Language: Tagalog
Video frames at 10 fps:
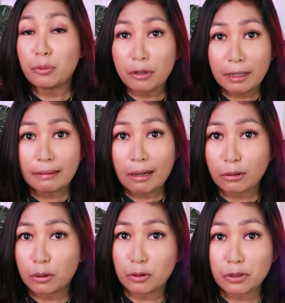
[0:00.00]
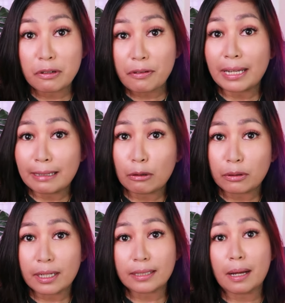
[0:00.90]
nyo munang i-download yung si Vali
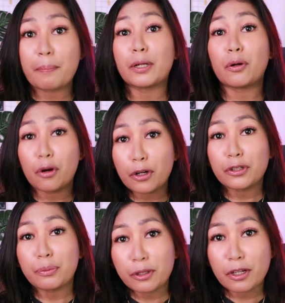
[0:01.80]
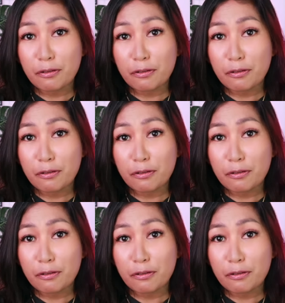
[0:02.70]
Lon guys ha. Panoorin nyo muna